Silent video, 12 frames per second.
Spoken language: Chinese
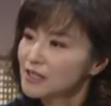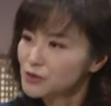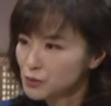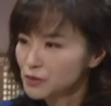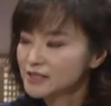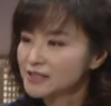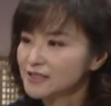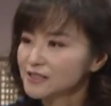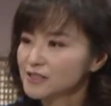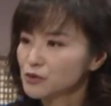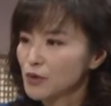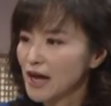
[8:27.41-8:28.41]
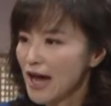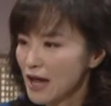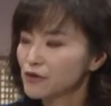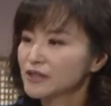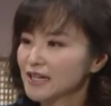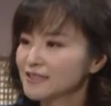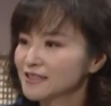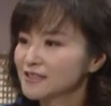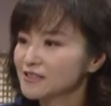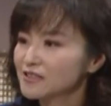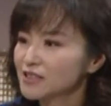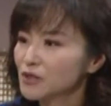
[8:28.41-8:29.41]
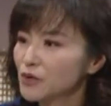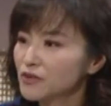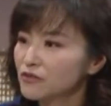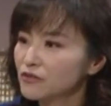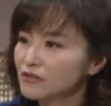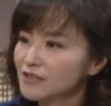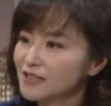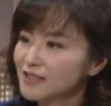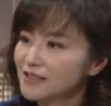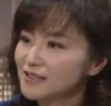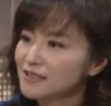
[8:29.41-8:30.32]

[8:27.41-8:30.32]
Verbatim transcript: 那除了这个之外，还有哪些的社会福利？